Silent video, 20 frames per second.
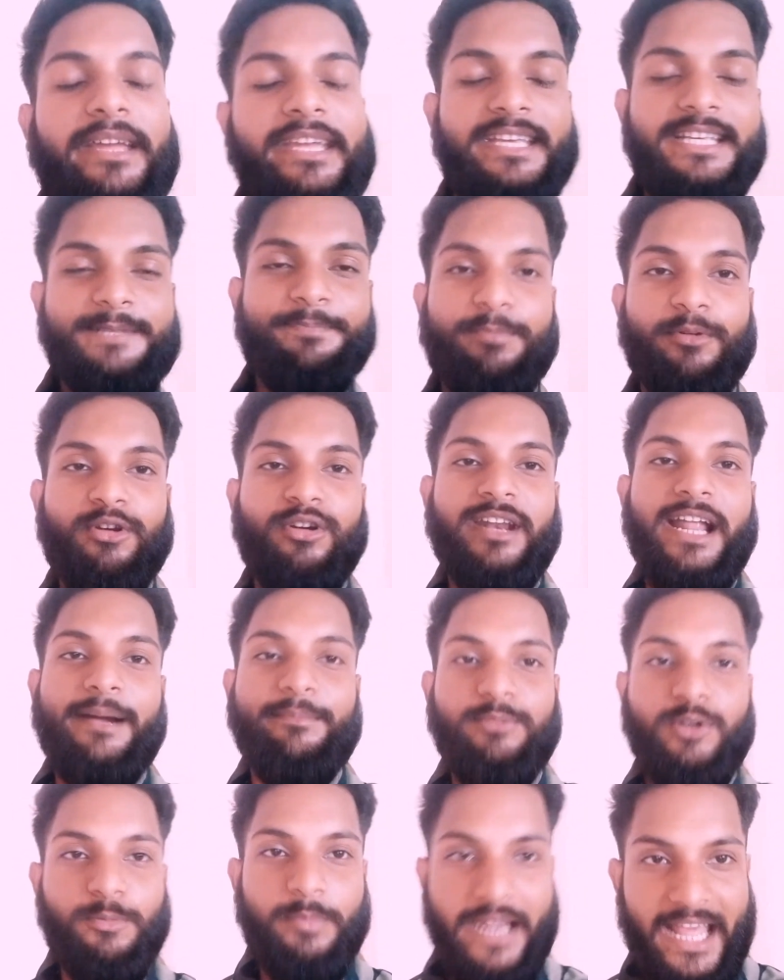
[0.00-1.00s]
में इस
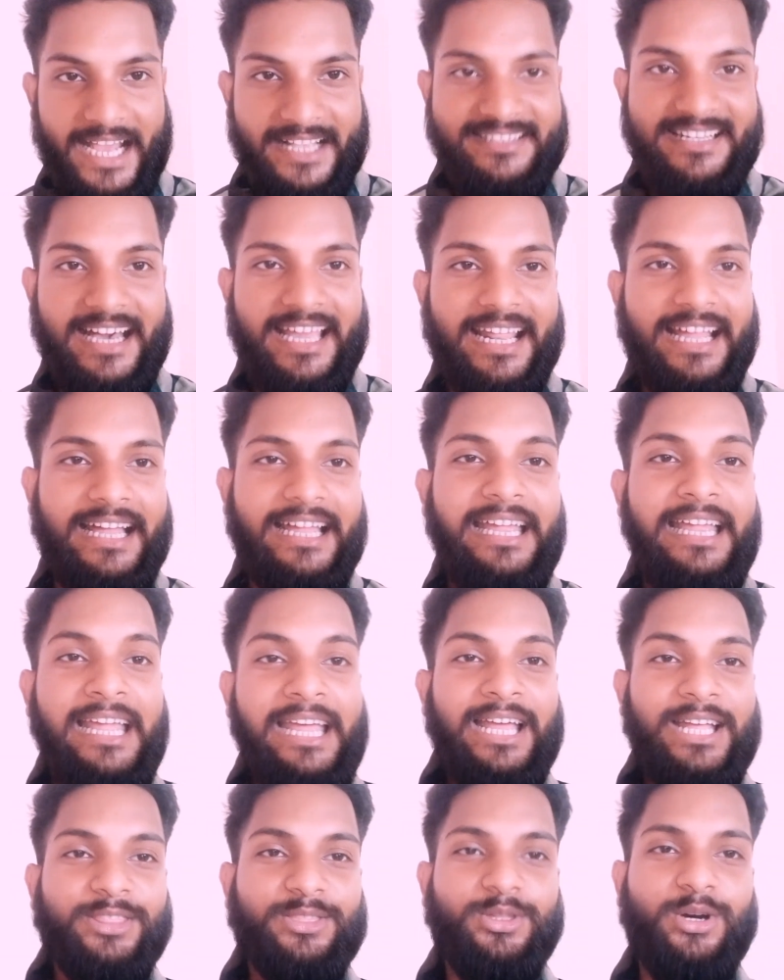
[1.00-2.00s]
प्रोग्राम को बनाया जा रहा है
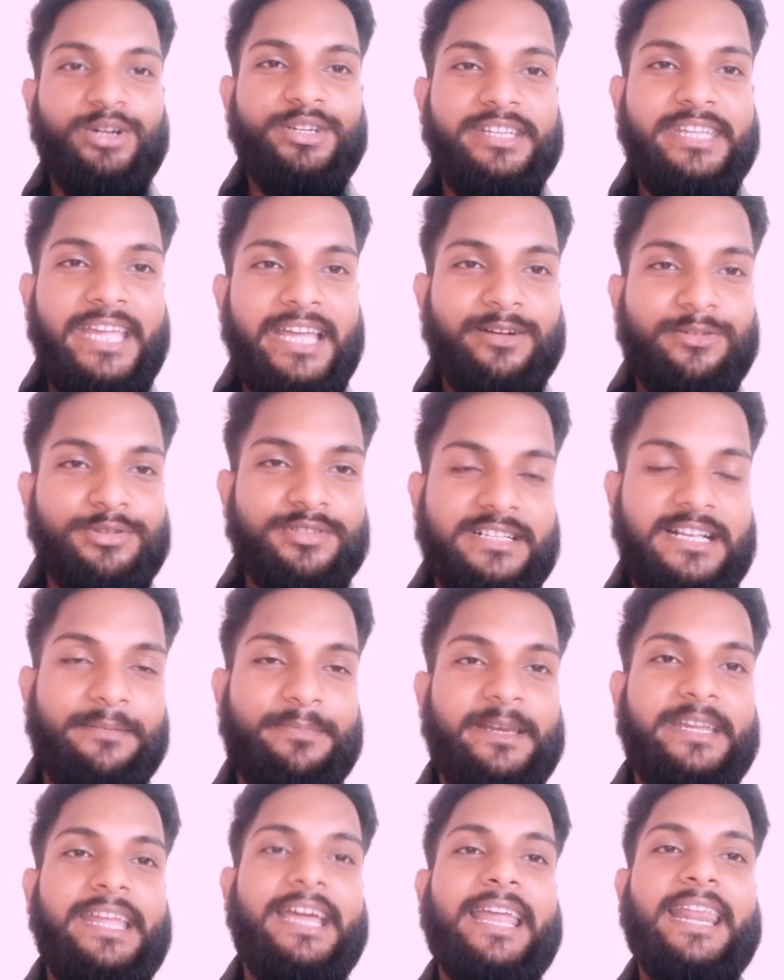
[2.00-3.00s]
तो ये
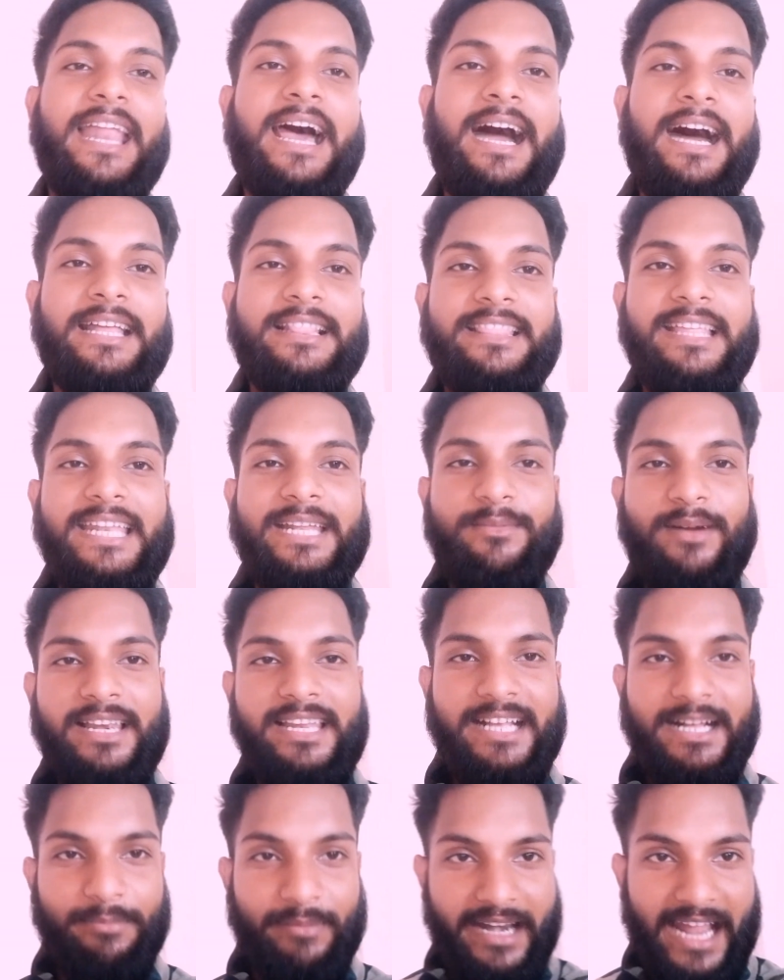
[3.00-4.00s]
खुशखबरी या राहत देने
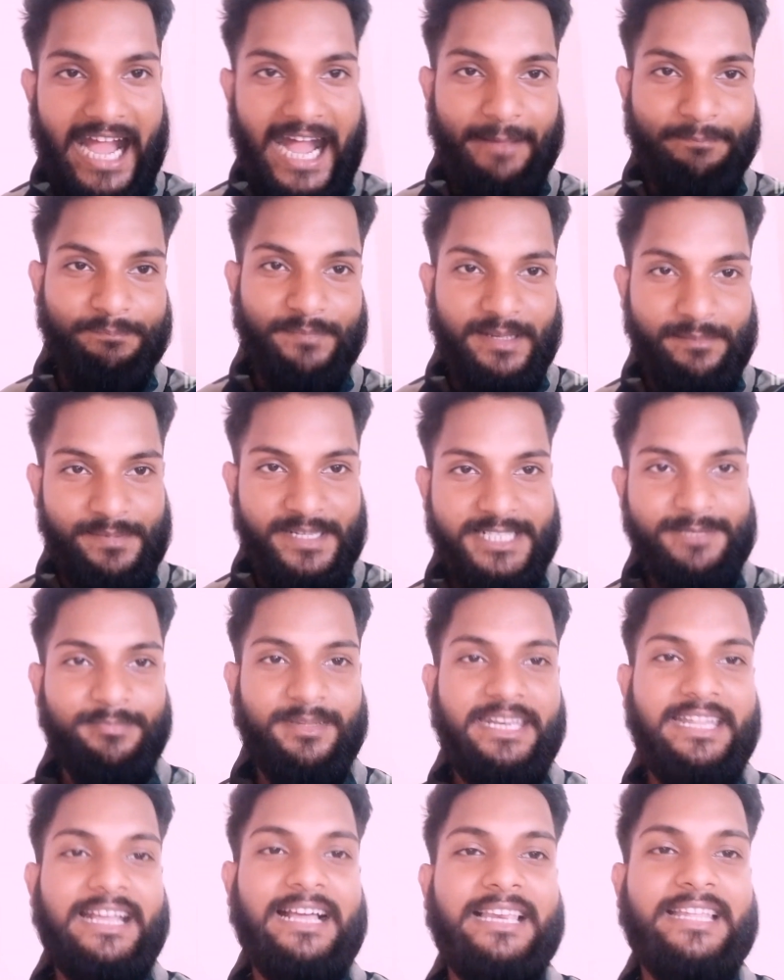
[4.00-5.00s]
वाली खबर आपके बीच
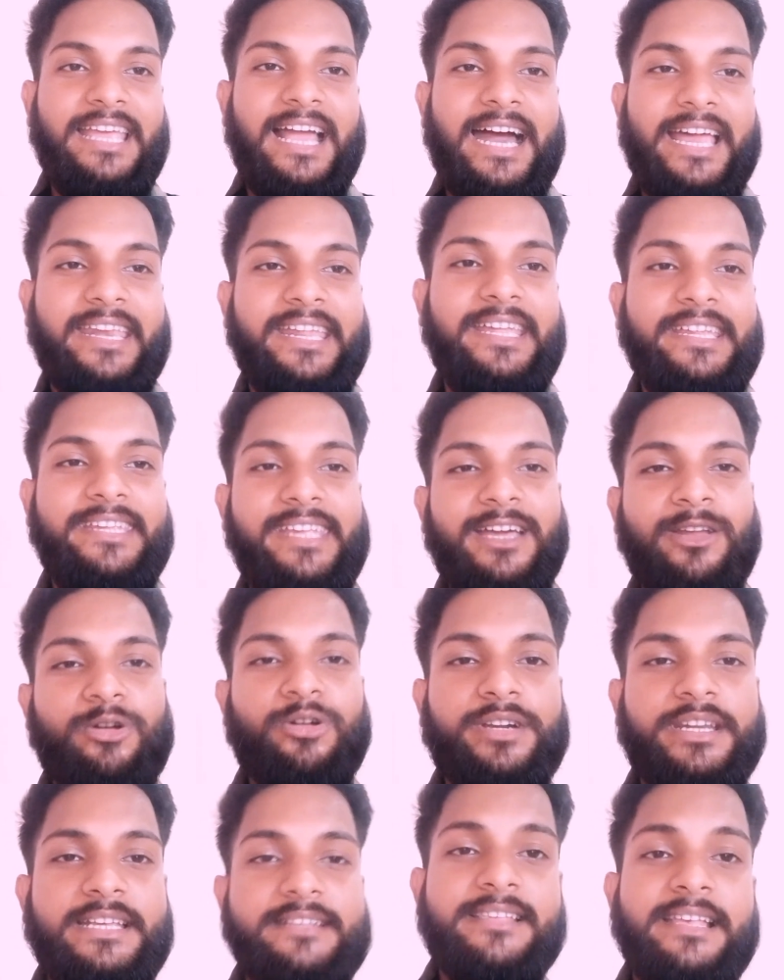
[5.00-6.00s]
में निकल के आ रही है ये
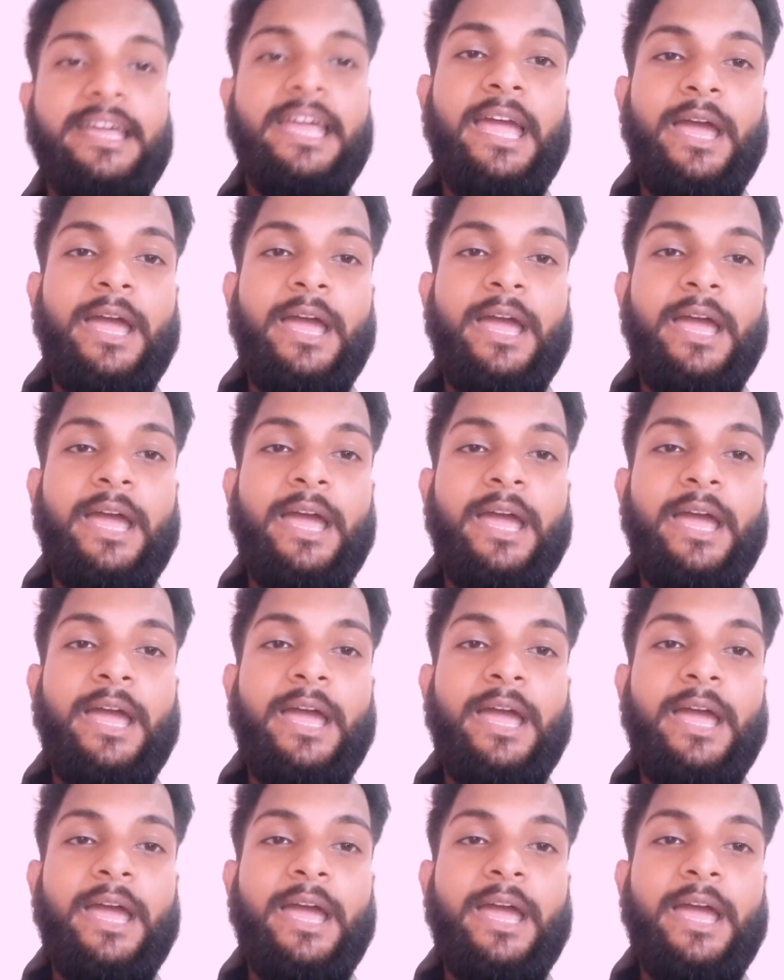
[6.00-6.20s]
नोटिस